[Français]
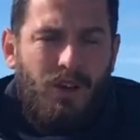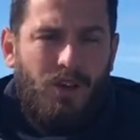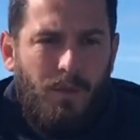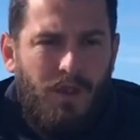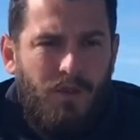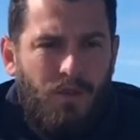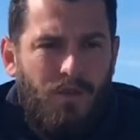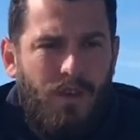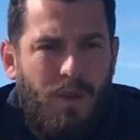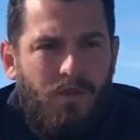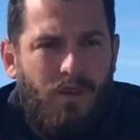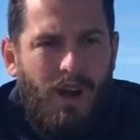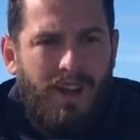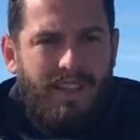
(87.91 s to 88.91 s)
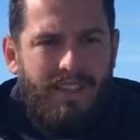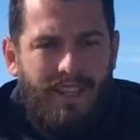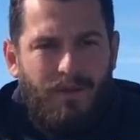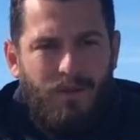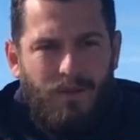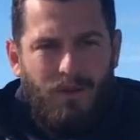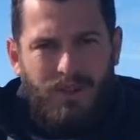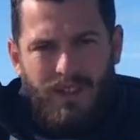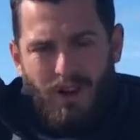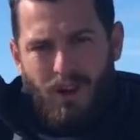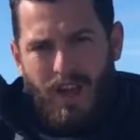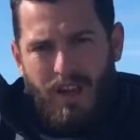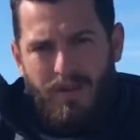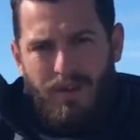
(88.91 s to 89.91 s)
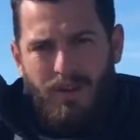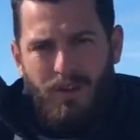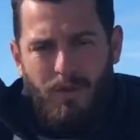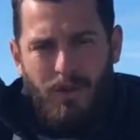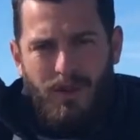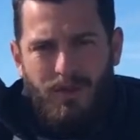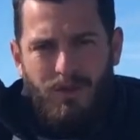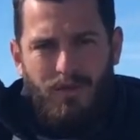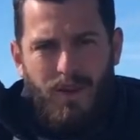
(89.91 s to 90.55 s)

comment ils ont fait pour réaliser leurs rêves, comment ils ont